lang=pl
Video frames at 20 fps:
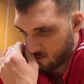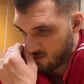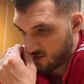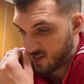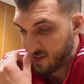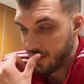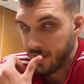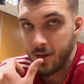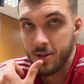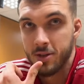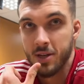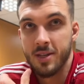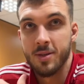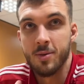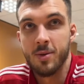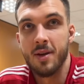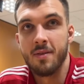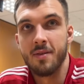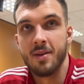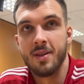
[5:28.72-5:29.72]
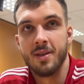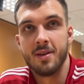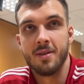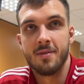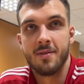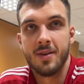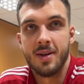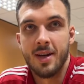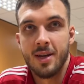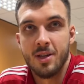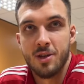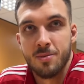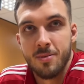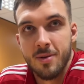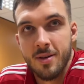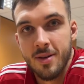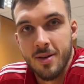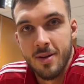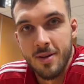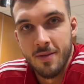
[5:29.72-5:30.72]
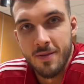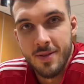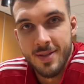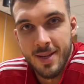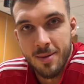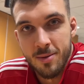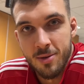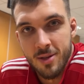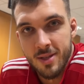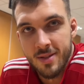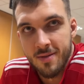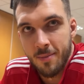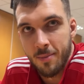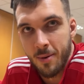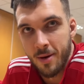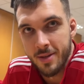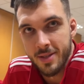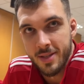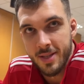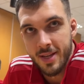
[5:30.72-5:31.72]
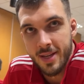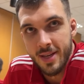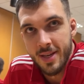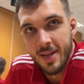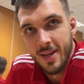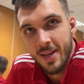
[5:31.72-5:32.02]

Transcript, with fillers: Swego czasu nawet wygraliśmy wicemistrzostwo Polski